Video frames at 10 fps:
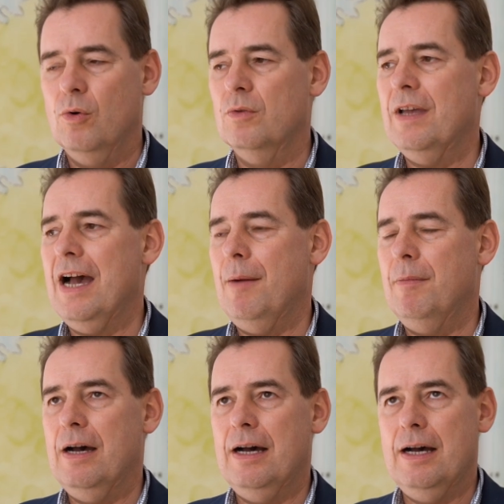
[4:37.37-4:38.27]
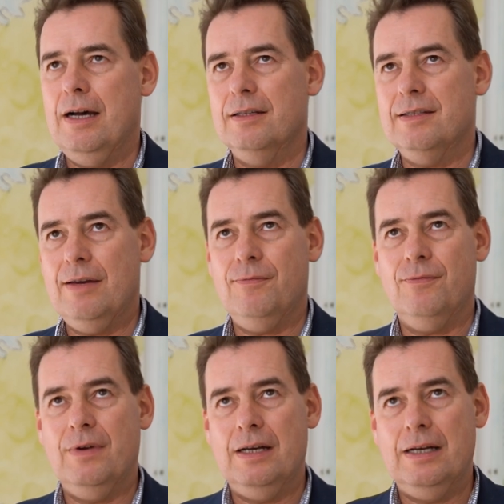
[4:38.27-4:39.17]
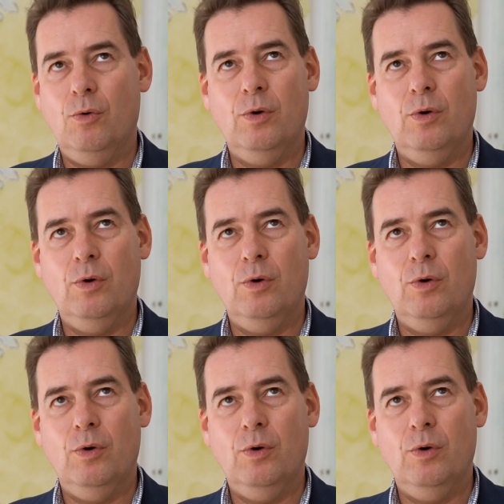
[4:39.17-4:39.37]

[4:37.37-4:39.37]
und wir haben äh, sehr äh,